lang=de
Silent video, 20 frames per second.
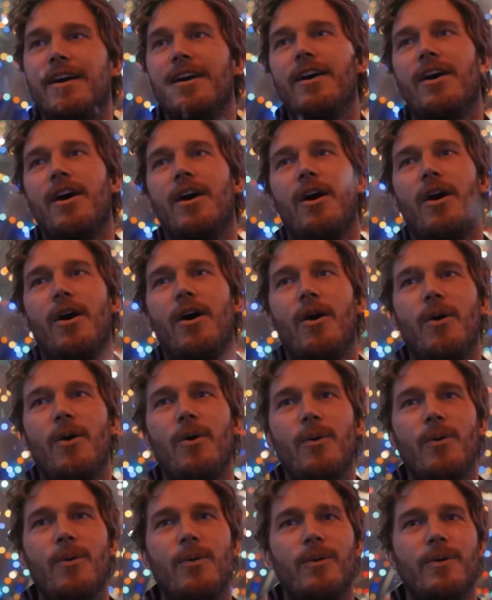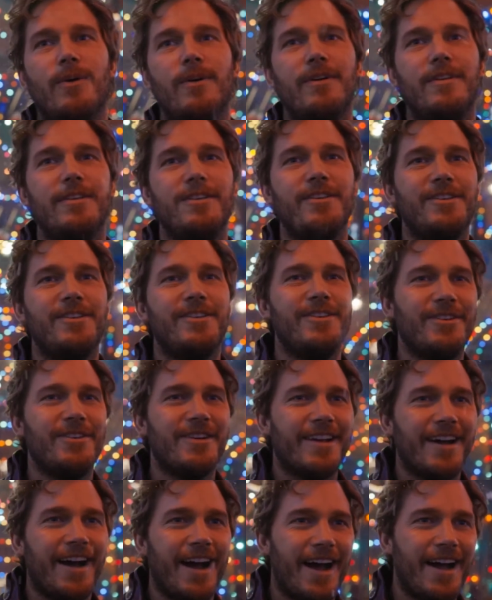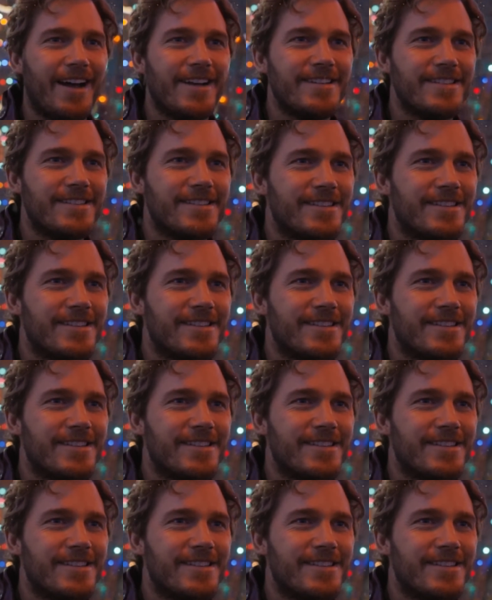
Denn die Moral der Story ist wohl das